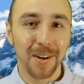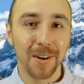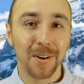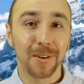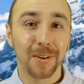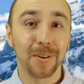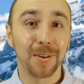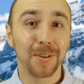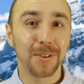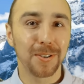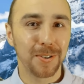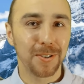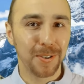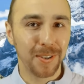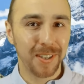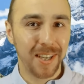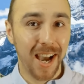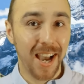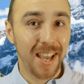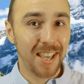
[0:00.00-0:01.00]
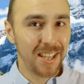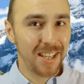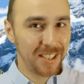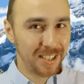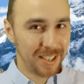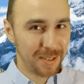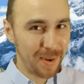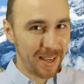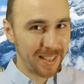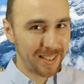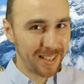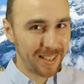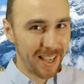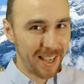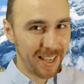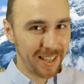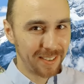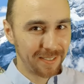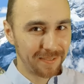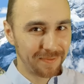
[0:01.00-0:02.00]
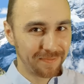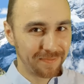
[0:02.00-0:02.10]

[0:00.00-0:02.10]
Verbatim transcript: ご紹介しますね。